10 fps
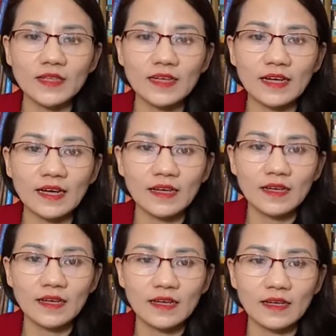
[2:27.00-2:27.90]
cho nên là
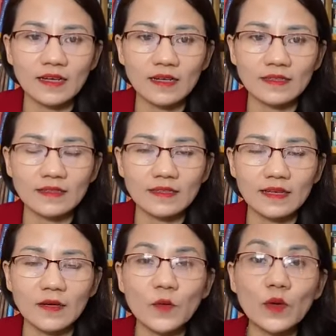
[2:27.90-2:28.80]
à,
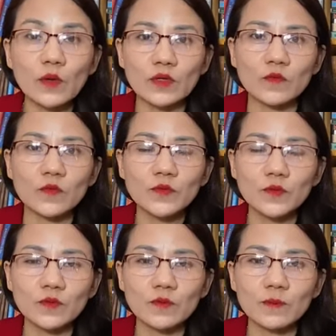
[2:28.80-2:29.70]
cái quy luật vũ
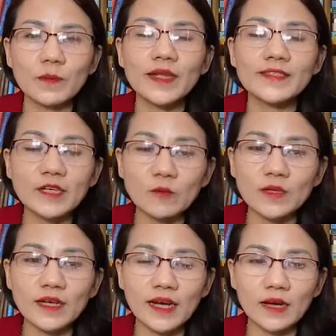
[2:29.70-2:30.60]
trụ bên
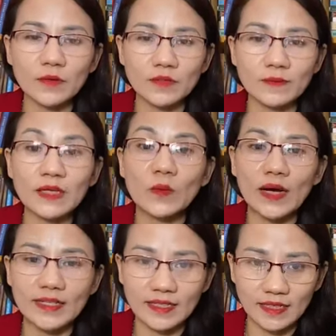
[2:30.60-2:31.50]
trong thế nào thì bên
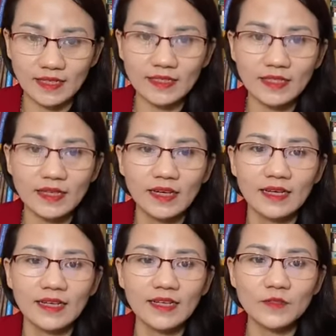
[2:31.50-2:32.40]
ngoài thế ấy
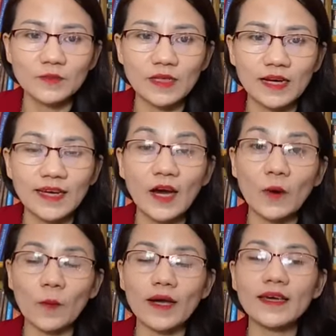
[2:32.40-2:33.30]
nên chúng ta hãy
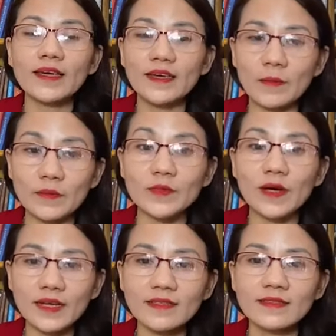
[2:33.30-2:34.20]
học cách kiểm
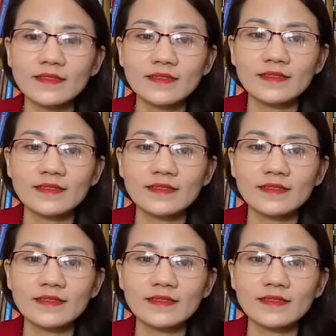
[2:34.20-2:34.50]
soát